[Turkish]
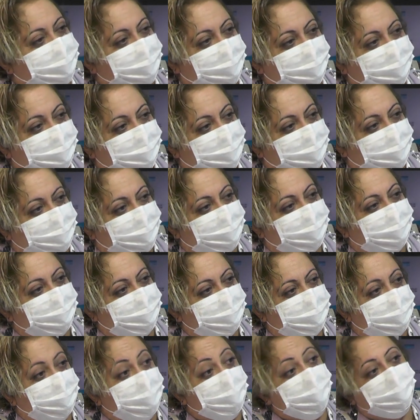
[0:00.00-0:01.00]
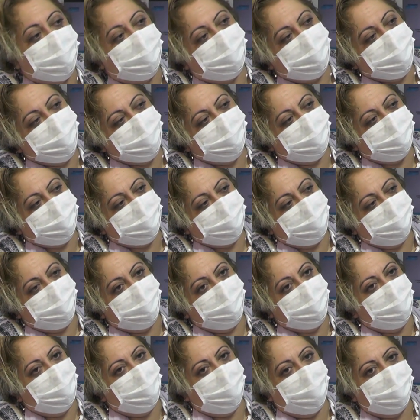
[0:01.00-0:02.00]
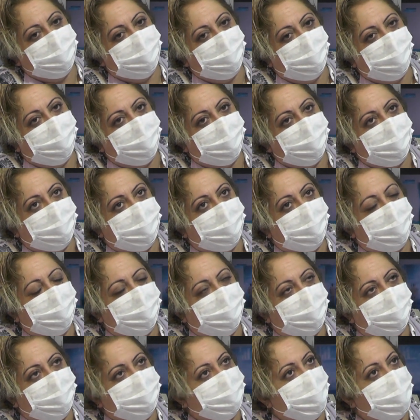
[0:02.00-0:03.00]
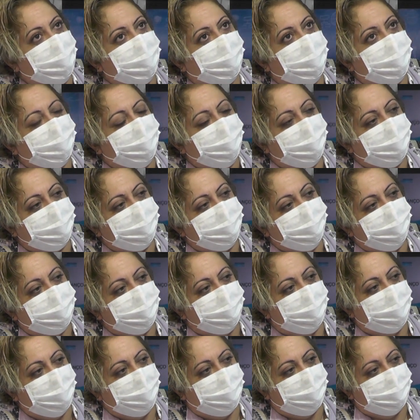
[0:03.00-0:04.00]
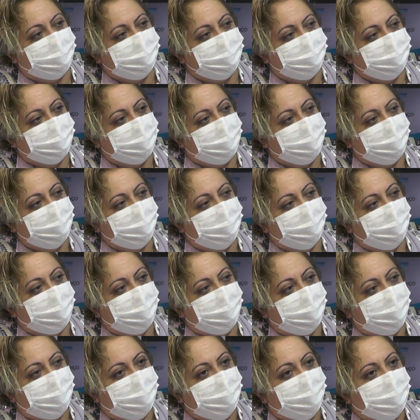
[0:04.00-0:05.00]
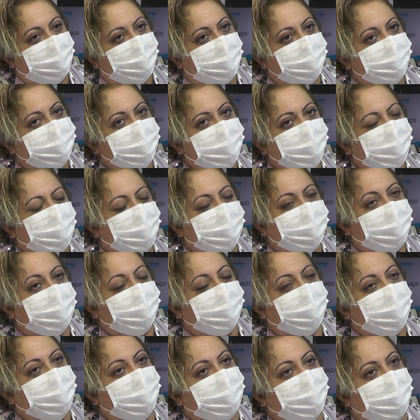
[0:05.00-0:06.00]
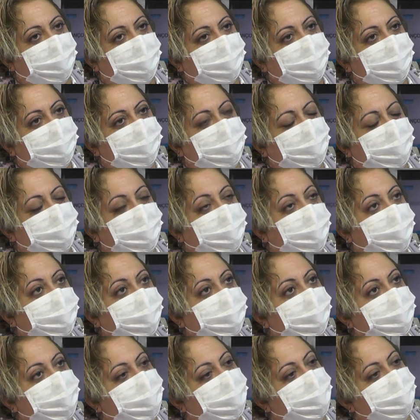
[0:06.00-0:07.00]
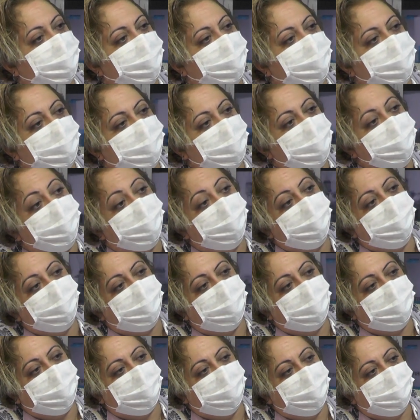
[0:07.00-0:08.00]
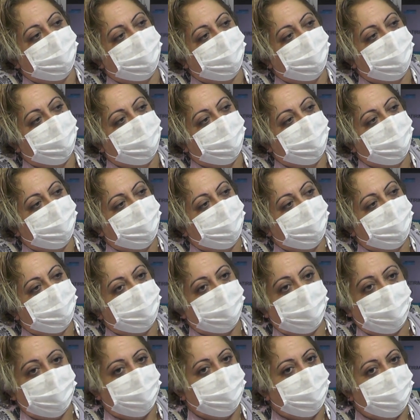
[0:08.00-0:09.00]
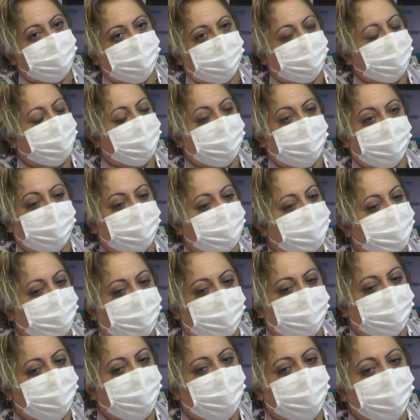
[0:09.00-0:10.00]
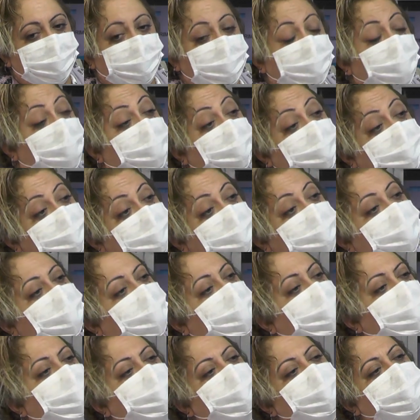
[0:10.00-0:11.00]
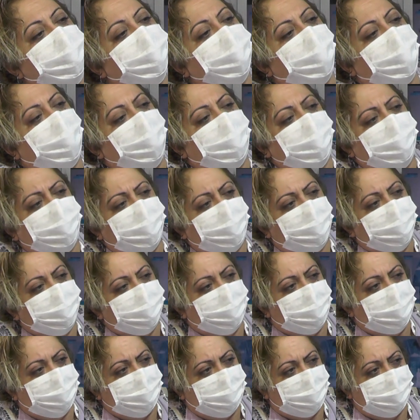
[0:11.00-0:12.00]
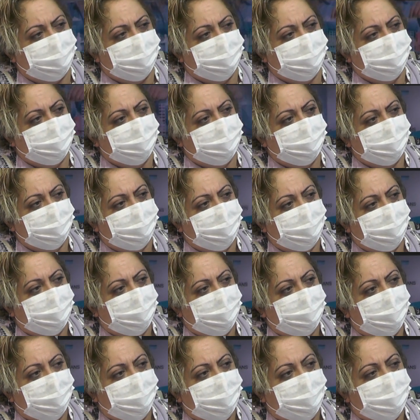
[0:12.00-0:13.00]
Hı hı. Başarıyı çok seviyorum. Yani hata hatayı kabul etmiyorum hayatımda. Hı hı. Yani bir şeyi kafaya taktıysam o olacak diyorsam olmalı. Kesinlikle. Yani ben kendim kendimi çok eleştiren bir insanım. Hı hı.